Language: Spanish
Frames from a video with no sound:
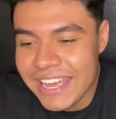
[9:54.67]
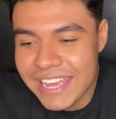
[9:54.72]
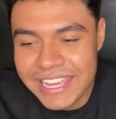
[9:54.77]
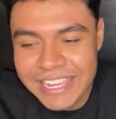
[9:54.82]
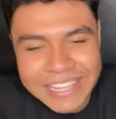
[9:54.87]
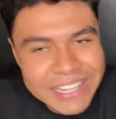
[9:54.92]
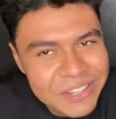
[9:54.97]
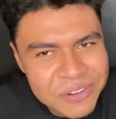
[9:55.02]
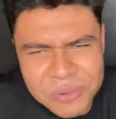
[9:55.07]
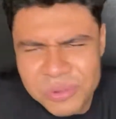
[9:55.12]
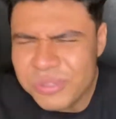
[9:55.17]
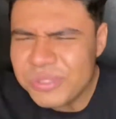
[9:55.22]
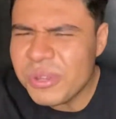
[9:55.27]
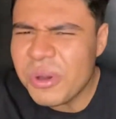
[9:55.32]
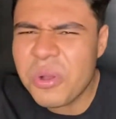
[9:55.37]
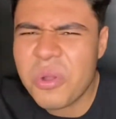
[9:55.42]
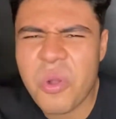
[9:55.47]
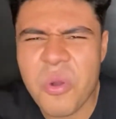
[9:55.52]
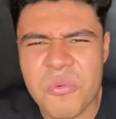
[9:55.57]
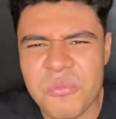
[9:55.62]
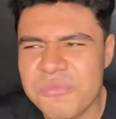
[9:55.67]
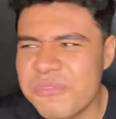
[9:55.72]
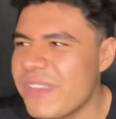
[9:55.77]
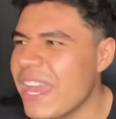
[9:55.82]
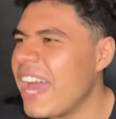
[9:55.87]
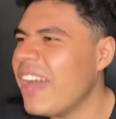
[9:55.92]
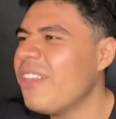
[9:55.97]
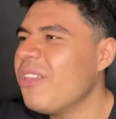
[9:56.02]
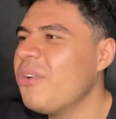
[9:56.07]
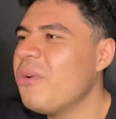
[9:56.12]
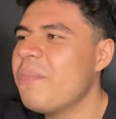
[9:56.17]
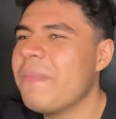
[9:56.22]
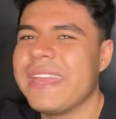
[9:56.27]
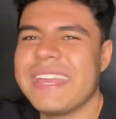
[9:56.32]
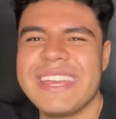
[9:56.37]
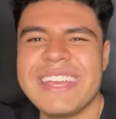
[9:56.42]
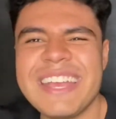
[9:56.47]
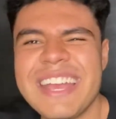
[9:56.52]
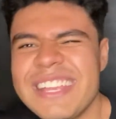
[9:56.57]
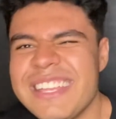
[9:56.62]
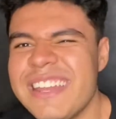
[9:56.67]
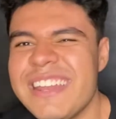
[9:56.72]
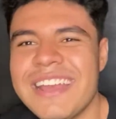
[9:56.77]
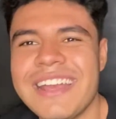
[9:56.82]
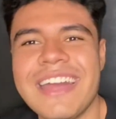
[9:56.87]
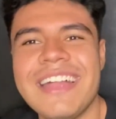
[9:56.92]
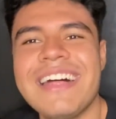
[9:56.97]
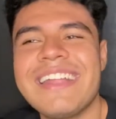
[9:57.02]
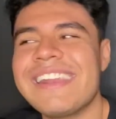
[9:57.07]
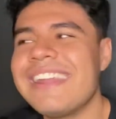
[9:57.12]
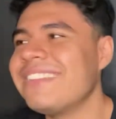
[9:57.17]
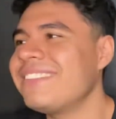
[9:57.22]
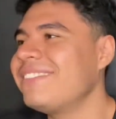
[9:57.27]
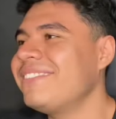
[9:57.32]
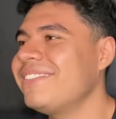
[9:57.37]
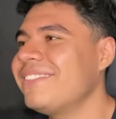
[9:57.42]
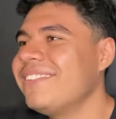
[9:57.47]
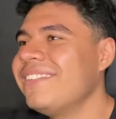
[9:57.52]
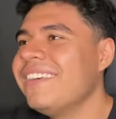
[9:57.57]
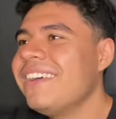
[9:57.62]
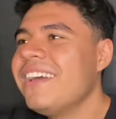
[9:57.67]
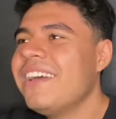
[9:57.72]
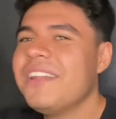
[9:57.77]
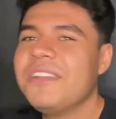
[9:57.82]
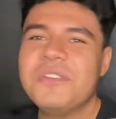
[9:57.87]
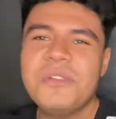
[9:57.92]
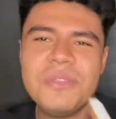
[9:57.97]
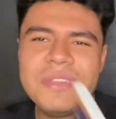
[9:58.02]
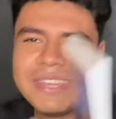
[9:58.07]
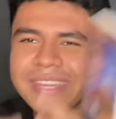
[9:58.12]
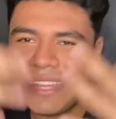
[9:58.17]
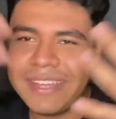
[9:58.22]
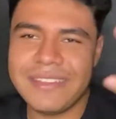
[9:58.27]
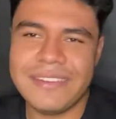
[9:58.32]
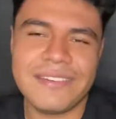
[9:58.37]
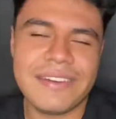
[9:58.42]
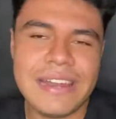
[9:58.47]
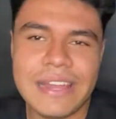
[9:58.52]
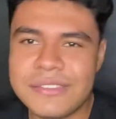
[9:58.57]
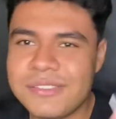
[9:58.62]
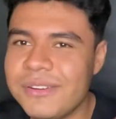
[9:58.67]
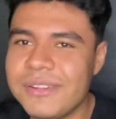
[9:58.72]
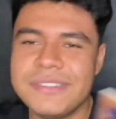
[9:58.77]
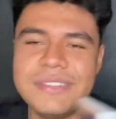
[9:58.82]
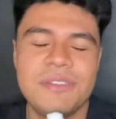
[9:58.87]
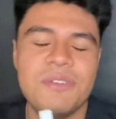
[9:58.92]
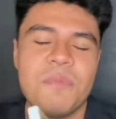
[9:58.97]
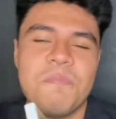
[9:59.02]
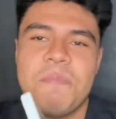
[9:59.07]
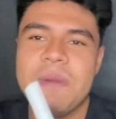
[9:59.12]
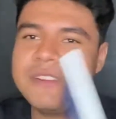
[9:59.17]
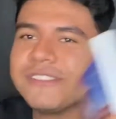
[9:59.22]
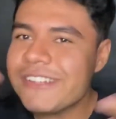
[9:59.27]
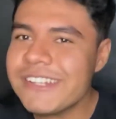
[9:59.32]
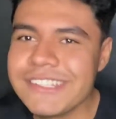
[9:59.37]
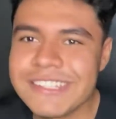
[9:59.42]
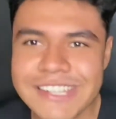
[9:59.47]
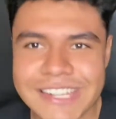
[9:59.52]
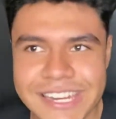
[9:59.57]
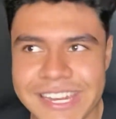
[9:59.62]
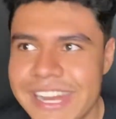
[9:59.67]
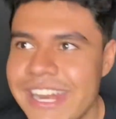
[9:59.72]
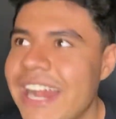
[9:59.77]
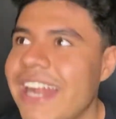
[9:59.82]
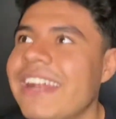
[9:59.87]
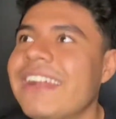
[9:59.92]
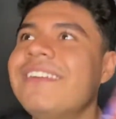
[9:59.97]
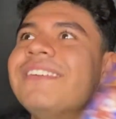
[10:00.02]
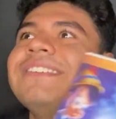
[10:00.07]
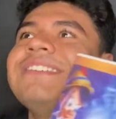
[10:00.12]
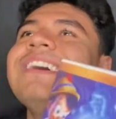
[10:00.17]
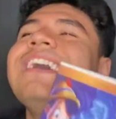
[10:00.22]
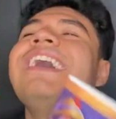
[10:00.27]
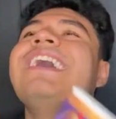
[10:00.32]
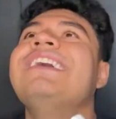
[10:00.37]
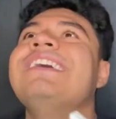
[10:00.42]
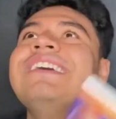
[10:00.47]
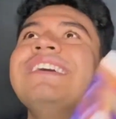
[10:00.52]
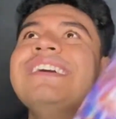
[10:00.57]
iluso, confiado, me engañan a cada rato, no de que en relaciones, sino personas en general, o sea,